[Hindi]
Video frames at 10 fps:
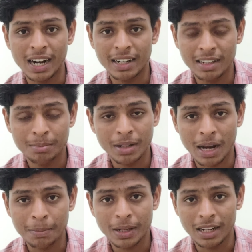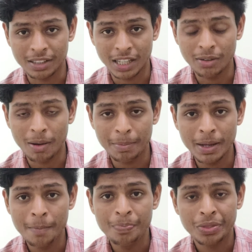कार्ड नंबर आपके लगते हैं वहाँ पे
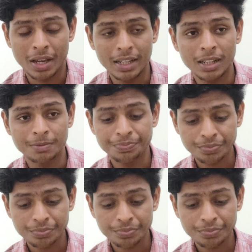है ना